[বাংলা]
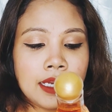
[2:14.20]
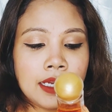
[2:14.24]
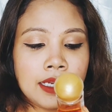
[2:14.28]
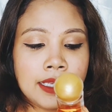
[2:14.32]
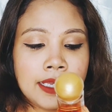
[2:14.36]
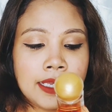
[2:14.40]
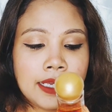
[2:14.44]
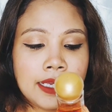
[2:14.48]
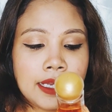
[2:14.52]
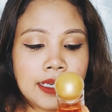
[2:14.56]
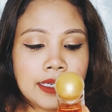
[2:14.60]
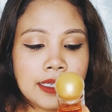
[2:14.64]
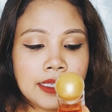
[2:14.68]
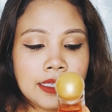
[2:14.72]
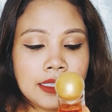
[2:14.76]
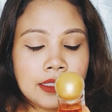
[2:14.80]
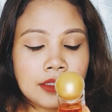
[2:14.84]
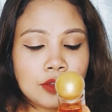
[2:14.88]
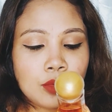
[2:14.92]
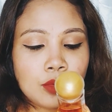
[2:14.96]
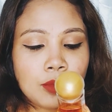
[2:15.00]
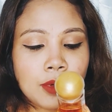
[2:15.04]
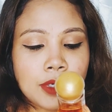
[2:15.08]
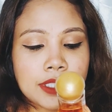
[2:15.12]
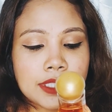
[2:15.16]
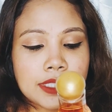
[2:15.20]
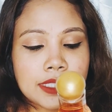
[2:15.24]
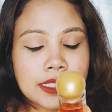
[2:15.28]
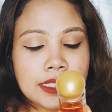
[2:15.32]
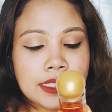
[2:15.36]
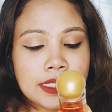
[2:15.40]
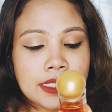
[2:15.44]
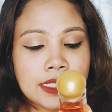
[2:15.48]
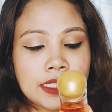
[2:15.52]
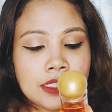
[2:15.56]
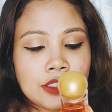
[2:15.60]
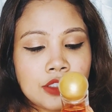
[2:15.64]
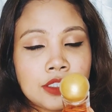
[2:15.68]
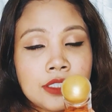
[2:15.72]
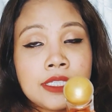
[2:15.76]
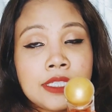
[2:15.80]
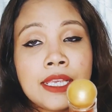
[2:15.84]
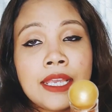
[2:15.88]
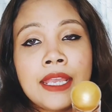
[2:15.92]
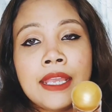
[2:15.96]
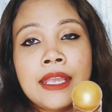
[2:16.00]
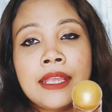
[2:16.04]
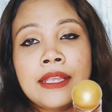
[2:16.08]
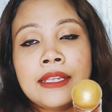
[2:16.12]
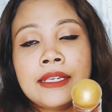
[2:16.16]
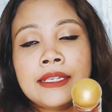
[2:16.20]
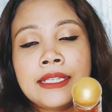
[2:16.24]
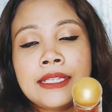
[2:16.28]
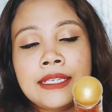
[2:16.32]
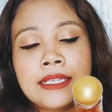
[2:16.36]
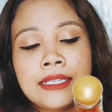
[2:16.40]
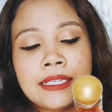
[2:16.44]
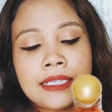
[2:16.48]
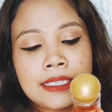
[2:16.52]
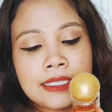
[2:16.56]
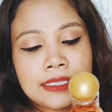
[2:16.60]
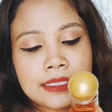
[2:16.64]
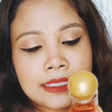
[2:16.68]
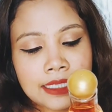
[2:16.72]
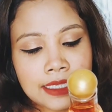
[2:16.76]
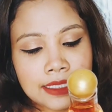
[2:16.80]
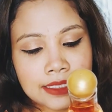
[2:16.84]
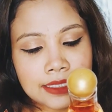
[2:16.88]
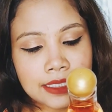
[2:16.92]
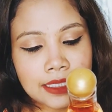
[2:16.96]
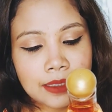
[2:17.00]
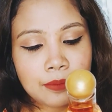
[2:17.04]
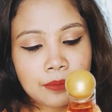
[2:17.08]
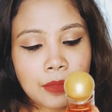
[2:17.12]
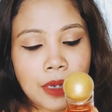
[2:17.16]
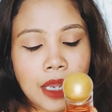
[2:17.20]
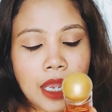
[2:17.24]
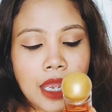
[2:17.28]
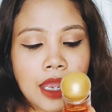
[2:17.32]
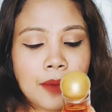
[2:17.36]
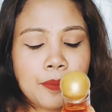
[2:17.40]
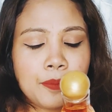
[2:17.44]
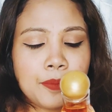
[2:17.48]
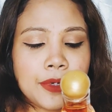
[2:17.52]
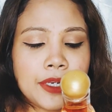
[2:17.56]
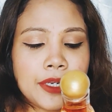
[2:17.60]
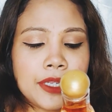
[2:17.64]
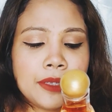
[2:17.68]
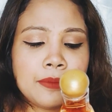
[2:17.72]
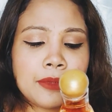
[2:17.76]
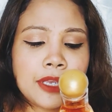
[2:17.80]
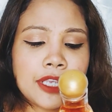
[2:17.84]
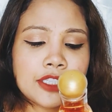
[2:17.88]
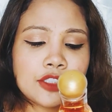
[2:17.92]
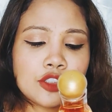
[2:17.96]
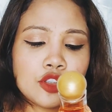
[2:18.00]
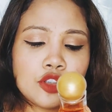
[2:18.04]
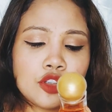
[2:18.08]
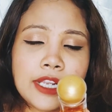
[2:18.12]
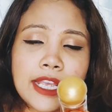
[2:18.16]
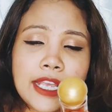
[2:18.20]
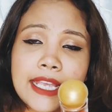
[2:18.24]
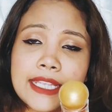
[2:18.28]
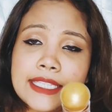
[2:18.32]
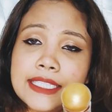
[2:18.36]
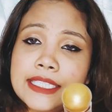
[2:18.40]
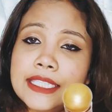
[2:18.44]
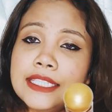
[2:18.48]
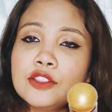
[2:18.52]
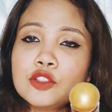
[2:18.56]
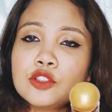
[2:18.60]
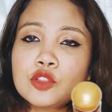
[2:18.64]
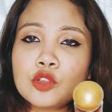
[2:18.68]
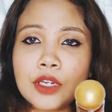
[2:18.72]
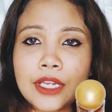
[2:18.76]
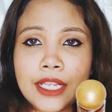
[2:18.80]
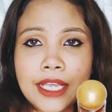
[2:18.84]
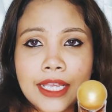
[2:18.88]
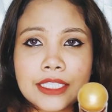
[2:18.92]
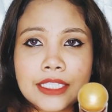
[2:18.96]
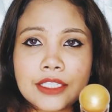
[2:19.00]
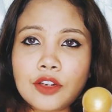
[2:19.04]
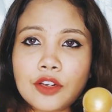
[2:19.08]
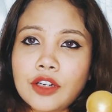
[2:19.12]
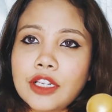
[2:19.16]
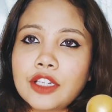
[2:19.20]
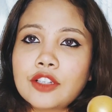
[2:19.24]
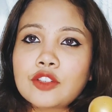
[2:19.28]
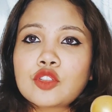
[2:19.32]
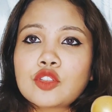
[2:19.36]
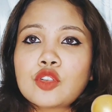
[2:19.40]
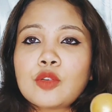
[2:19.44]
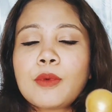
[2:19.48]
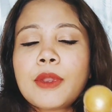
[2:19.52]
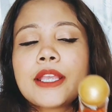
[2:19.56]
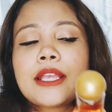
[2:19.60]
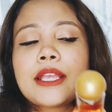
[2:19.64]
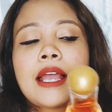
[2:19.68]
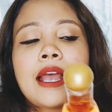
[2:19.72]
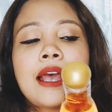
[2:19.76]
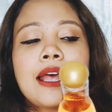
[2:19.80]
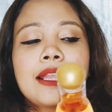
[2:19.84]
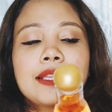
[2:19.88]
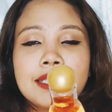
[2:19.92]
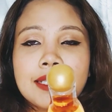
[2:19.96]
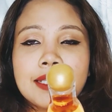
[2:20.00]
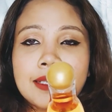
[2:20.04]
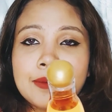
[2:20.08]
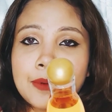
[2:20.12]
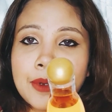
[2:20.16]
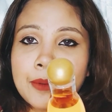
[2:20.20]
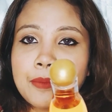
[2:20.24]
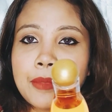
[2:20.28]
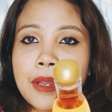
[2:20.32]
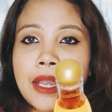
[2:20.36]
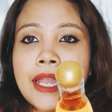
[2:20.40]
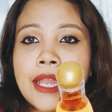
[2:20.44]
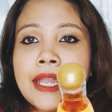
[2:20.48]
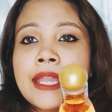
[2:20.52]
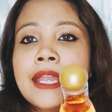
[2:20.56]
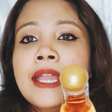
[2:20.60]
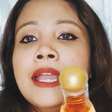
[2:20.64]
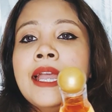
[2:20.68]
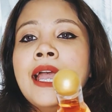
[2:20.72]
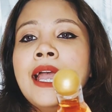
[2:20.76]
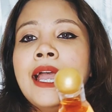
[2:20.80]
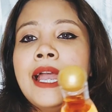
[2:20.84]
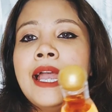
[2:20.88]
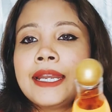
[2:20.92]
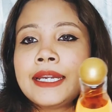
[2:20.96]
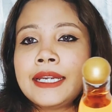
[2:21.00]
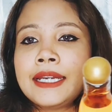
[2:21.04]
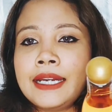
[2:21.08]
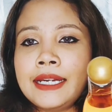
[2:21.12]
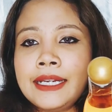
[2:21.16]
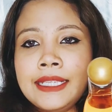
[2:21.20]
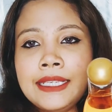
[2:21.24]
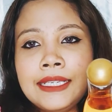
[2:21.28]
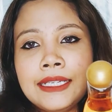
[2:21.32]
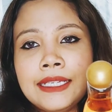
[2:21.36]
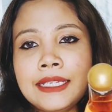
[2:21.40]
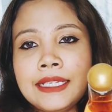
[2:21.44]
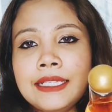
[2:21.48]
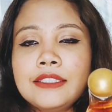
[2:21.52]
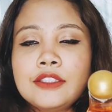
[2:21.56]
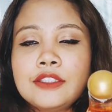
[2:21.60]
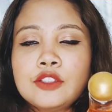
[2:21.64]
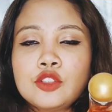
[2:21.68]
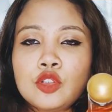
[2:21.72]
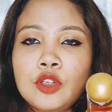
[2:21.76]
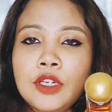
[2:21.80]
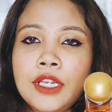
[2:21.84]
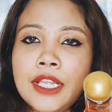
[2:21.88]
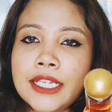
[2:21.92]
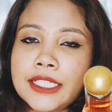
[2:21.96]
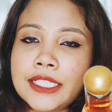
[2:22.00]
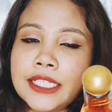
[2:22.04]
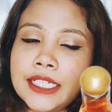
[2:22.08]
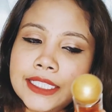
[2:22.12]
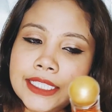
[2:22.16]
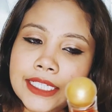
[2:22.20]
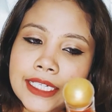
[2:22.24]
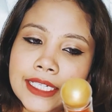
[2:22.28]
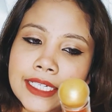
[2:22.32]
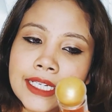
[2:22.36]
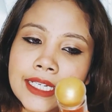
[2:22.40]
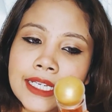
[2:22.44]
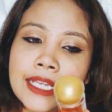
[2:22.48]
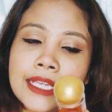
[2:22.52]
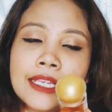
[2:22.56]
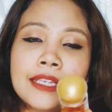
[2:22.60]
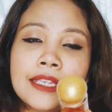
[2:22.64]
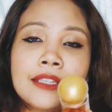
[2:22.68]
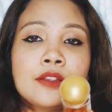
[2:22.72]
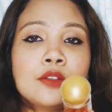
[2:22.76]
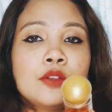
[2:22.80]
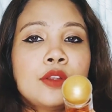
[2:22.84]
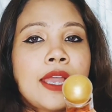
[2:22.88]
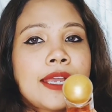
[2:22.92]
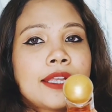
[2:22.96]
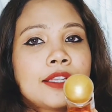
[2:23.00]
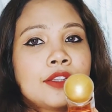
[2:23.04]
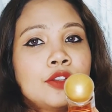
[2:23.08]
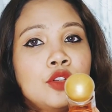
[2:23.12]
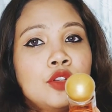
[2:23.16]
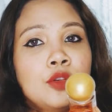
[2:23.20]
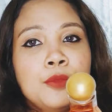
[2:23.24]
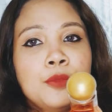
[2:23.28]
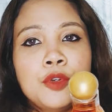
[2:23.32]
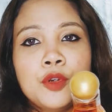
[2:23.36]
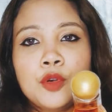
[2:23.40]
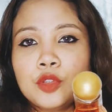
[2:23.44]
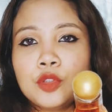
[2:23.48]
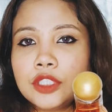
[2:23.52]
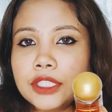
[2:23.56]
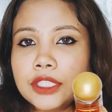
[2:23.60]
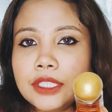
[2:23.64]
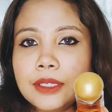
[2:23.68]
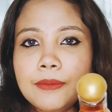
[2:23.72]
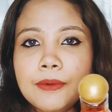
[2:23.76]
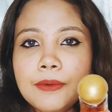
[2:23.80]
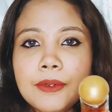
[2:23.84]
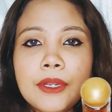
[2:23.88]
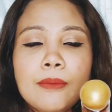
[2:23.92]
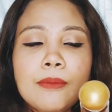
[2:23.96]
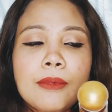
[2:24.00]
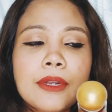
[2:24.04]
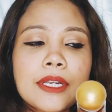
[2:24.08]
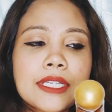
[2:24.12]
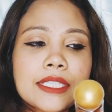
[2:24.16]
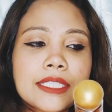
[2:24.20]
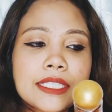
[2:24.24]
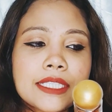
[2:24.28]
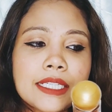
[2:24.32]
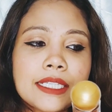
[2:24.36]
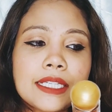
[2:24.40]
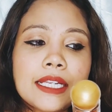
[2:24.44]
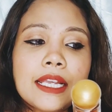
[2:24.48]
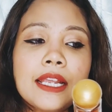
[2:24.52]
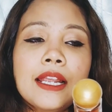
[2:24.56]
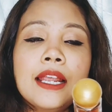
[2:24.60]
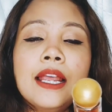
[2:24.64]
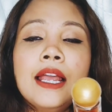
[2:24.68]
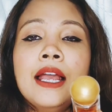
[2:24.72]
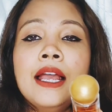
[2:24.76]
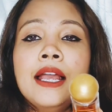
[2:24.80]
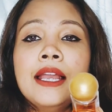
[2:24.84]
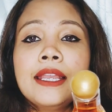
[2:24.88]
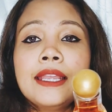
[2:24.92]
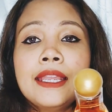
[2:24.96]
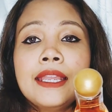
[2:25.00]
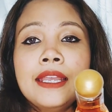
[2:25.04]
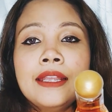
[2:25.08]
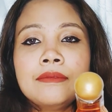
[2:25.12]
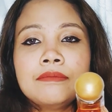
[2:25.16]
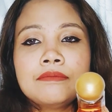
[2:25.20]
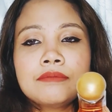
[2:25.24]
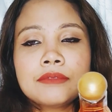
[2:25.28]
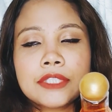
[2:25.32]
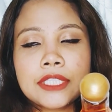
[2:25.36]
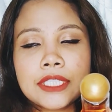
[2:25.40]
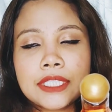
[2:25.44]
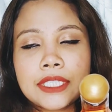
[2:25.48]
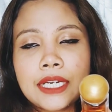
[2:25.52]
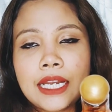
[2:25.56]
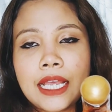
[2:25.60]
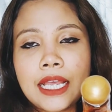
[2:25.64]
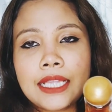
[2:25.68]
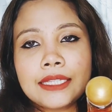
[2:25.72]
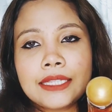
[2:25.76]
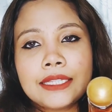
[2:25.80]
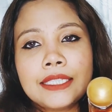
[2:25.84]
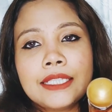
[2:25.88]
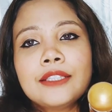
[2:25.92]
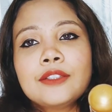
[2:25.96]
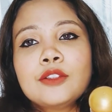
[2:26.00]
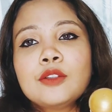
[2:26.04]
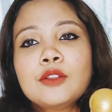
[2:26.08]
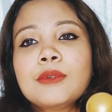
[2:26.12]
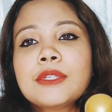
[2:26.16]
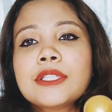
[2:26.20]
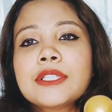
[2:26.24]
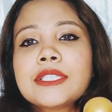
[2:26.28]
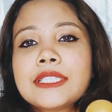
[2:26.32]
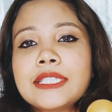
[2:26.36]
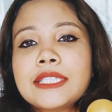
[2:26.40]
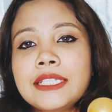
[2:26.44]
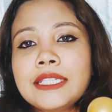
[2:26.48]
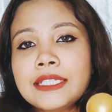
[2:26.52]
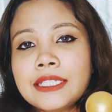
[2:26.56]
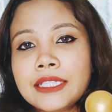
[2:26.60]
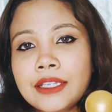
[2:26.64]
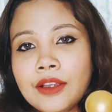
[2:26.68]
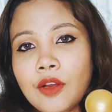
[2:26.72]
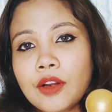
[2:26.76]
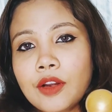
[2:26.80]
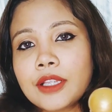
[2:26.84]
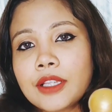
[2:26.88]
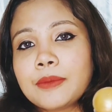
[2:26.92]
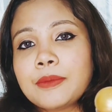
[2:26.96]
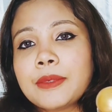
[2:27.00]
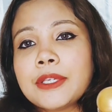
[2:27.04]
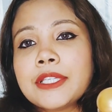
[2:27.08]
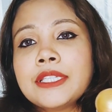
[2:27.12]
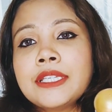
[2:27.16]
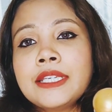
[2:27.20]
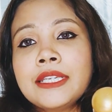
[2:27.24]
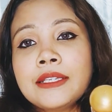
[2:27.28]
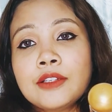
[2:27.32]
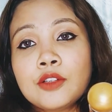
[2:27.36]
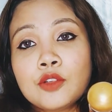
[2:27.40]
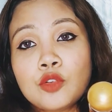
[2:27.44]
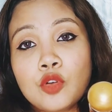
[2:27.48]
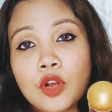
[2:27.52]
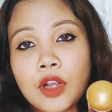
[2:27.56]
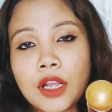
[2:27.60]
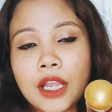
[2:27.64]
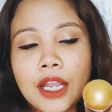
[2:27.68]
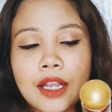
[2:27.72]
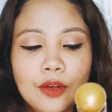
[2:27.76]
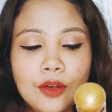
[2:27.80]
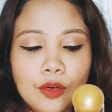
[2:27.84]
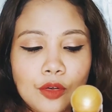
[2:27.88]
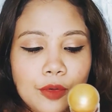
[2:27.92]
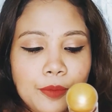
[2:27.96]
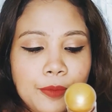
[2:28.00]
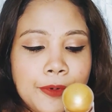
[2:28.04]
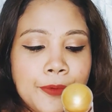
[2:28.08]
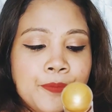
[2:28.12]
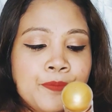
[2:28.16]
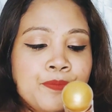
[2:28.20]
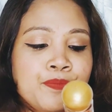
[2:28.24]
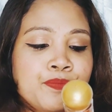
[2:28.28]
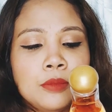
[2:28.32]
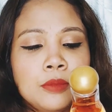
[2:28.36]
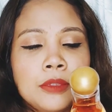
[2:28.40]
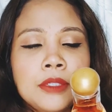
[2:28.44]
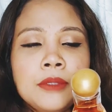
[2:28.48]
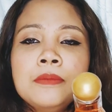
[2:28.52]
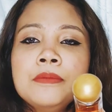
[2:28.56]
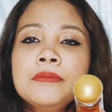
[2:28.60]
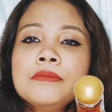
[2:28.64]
এখানে তোমার স্কিনের যে রিঙ্কেলস আছে বা প্রিম্যাচিওর এজিং চলে আসে অনেক সময় হাতে বা পায়ে একটা রিঙ্কেলস চলে আসে সেটাকে কিন্তু একদমই হতে দেবে না মানে সেটাকে সেটার হাত থেকে তোমার স্কিনকে অনেক বেশি রক্ষা করবে তুমি